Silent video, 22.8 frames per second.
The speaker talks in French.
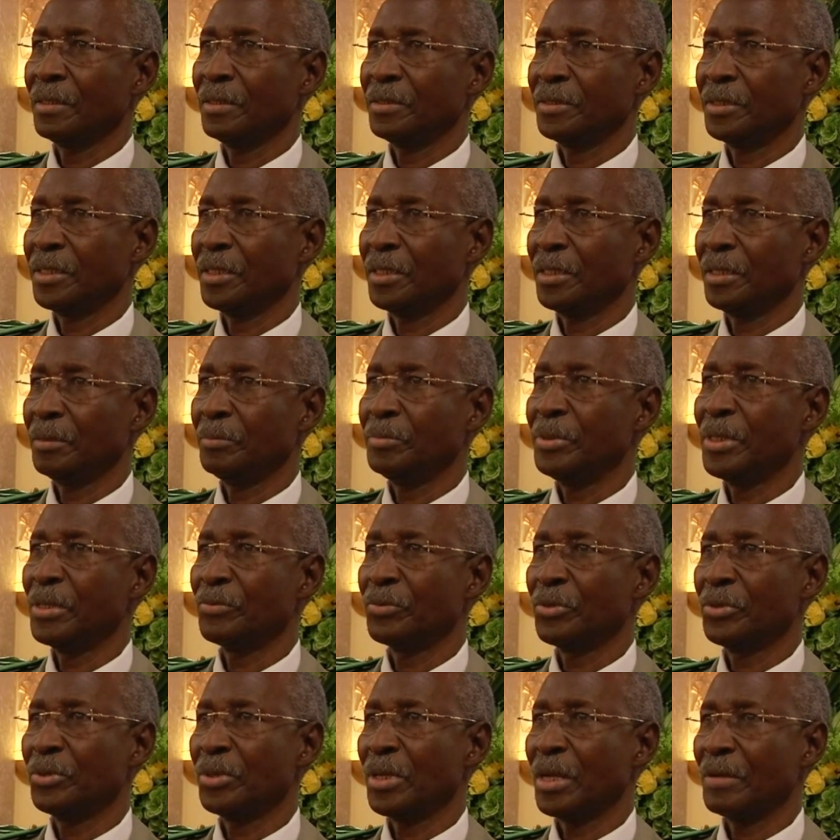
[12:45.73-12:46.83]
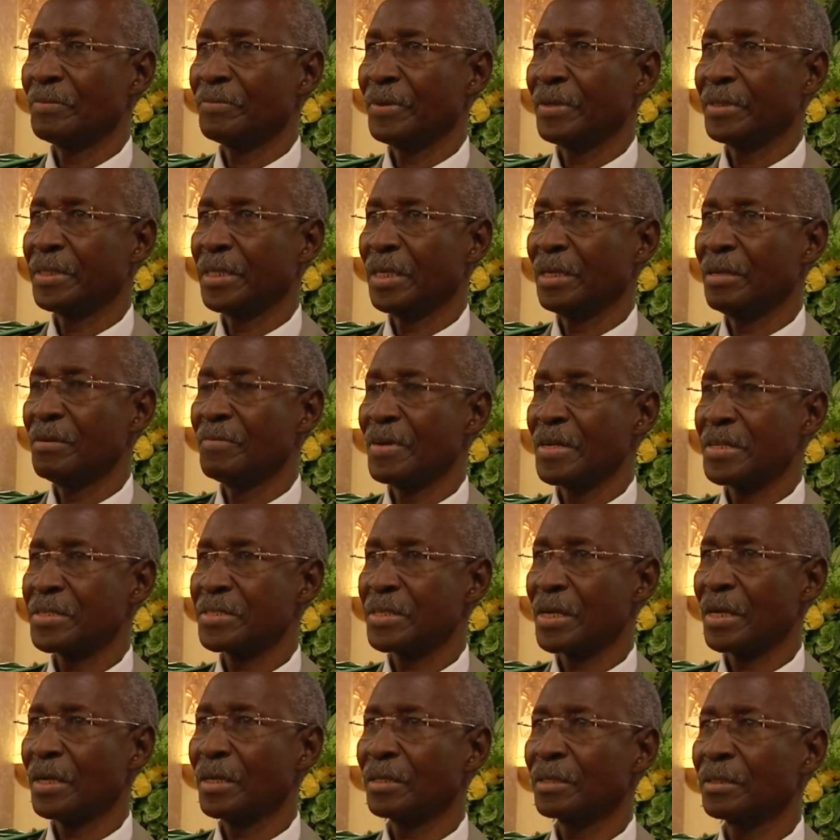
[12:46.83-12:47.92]
J'ai bien voulu la fêter le
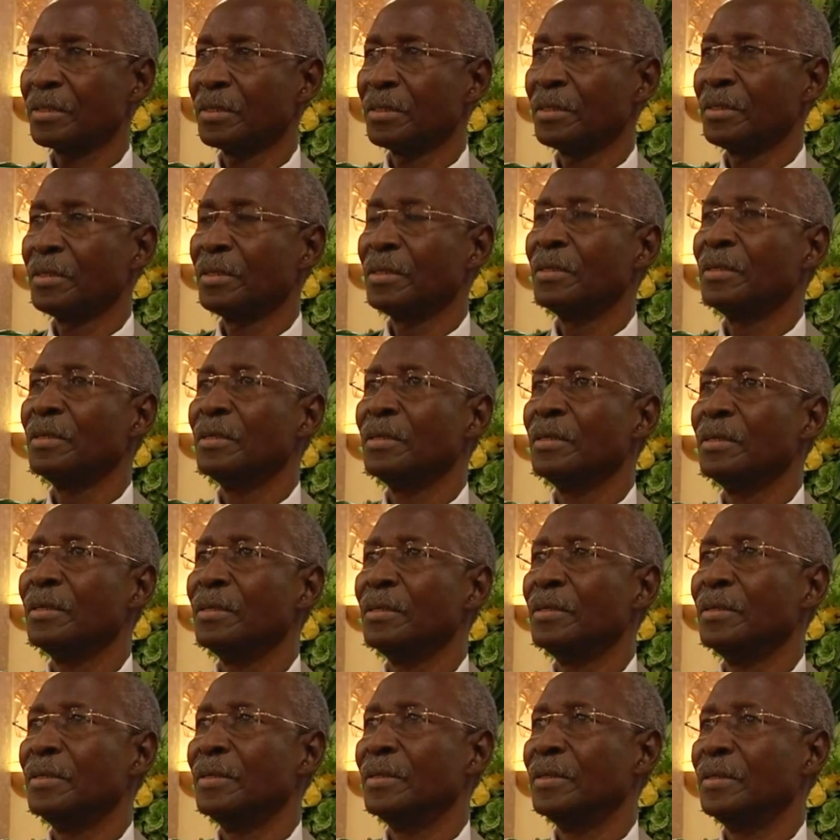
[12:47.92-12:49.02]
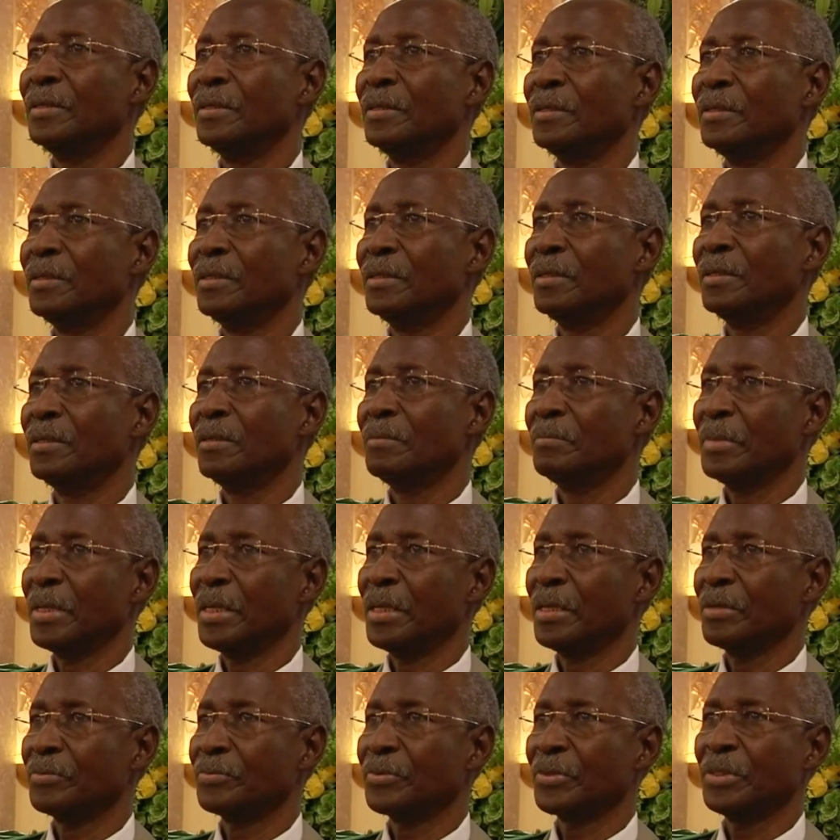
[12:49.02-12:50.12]
25, euh,
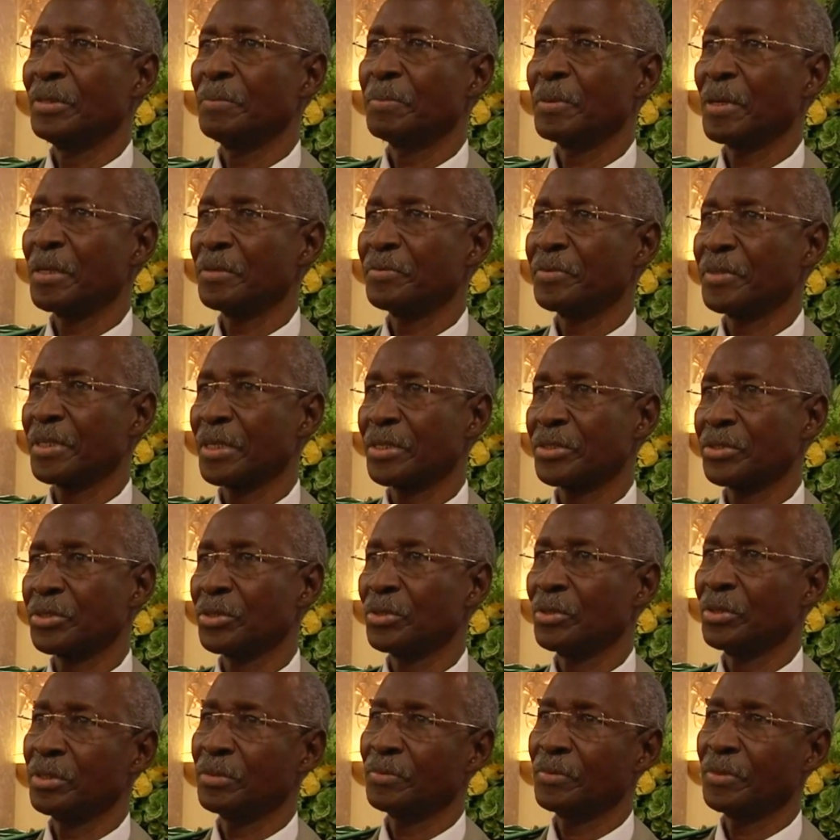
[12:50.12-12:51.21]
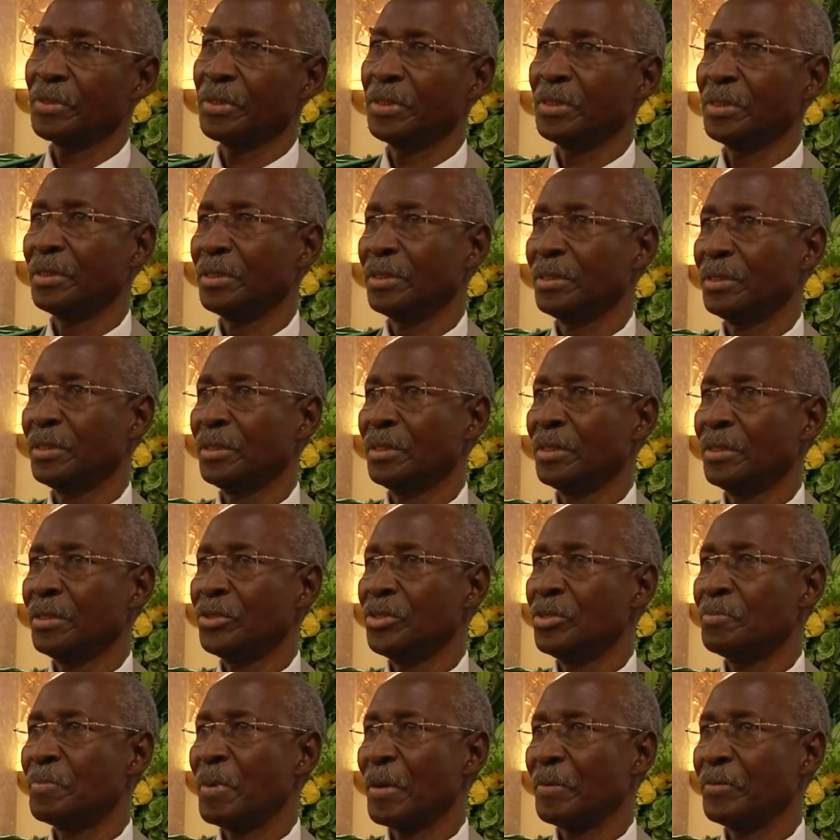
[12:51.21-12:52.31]
mais faute de planification au niveau
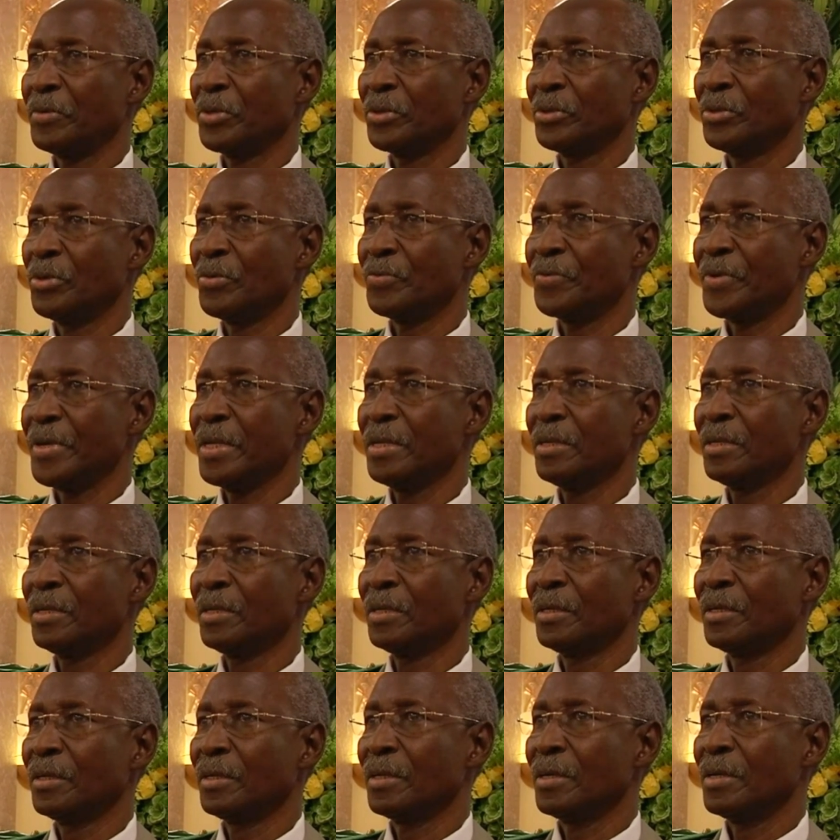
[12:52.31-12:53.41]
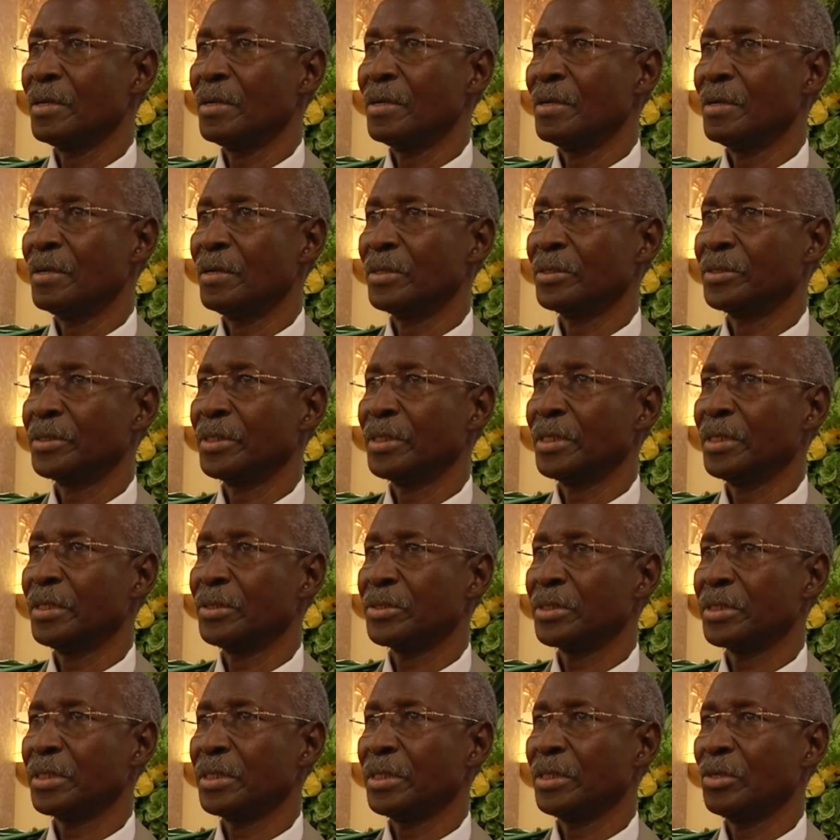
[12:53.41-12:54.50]
du pavillon Dauphine, euh, j'ai
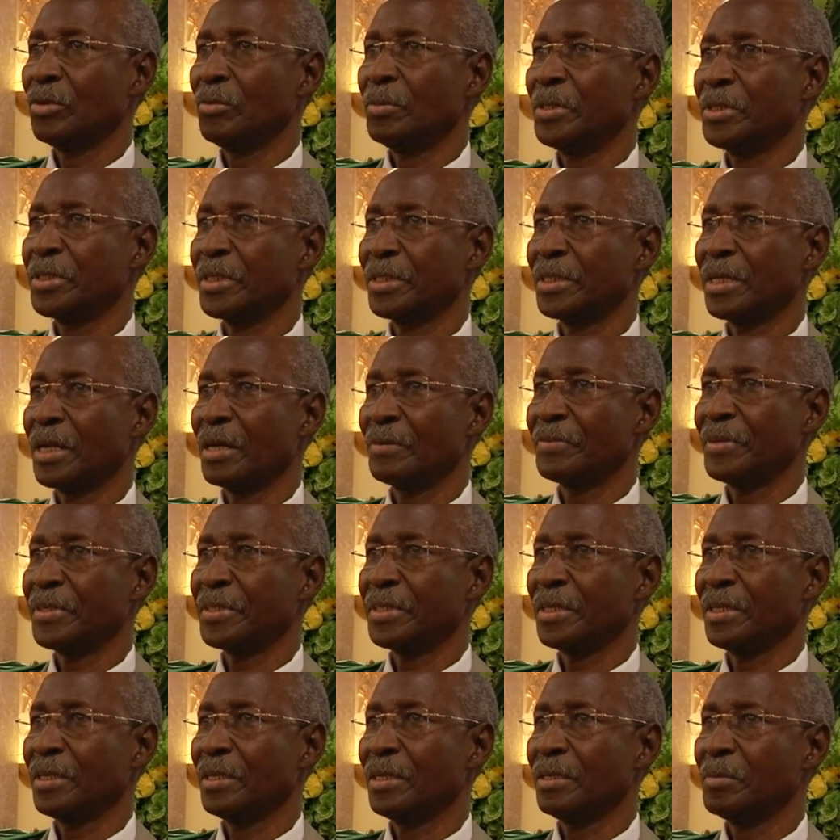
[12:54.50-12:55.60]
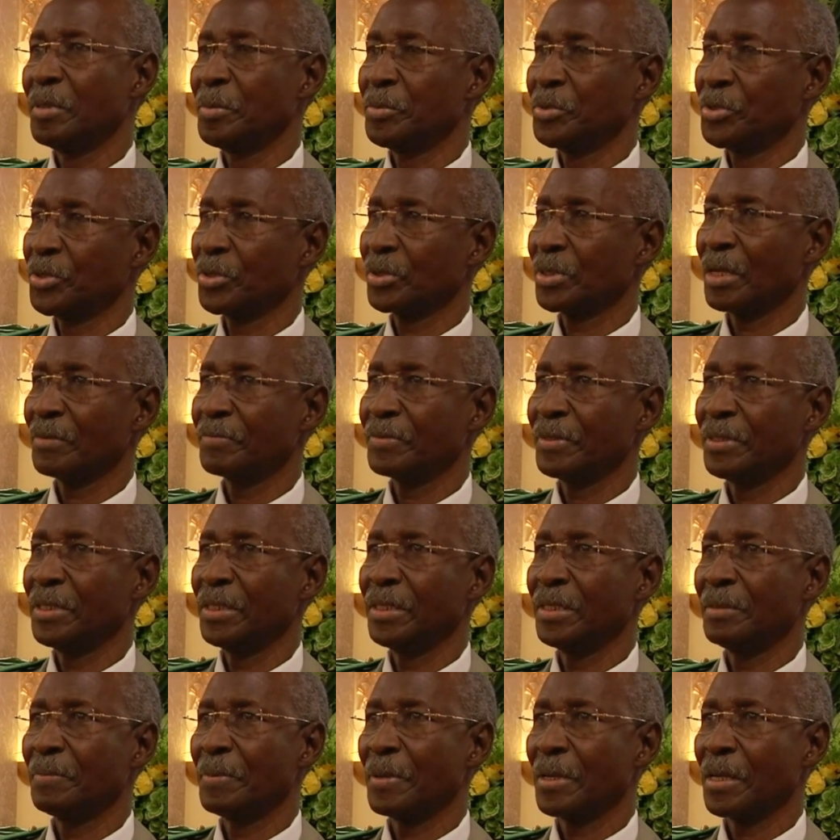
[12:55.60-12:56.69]
été obligé de la fêter le même jour de la fête de
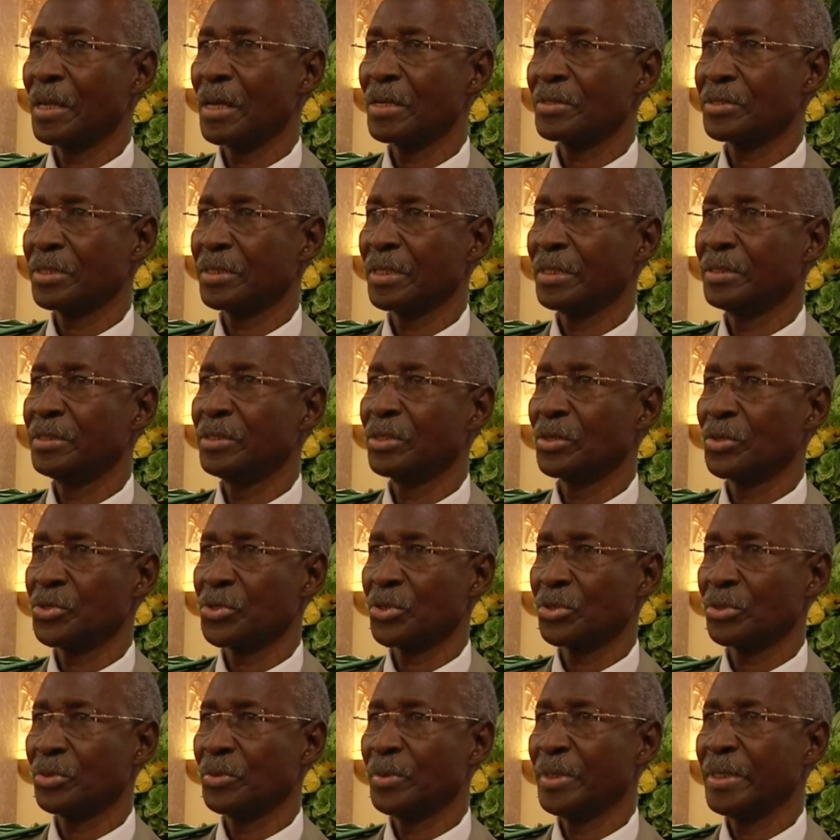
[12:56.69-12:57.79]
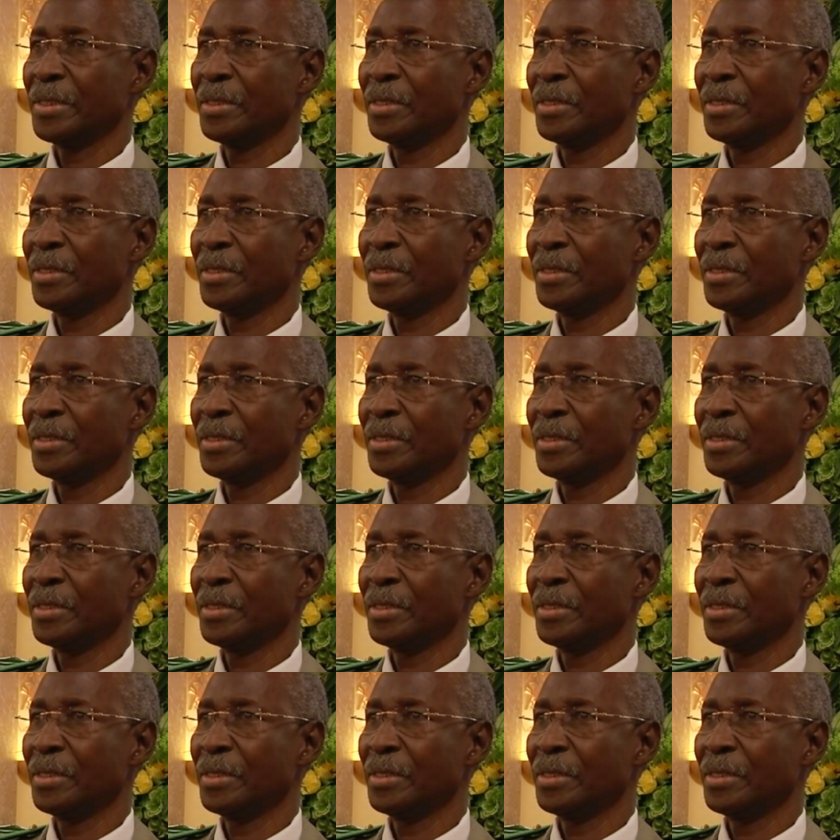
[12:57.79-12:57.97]
l'indépendance, c'est-à-dire aujourd'hui.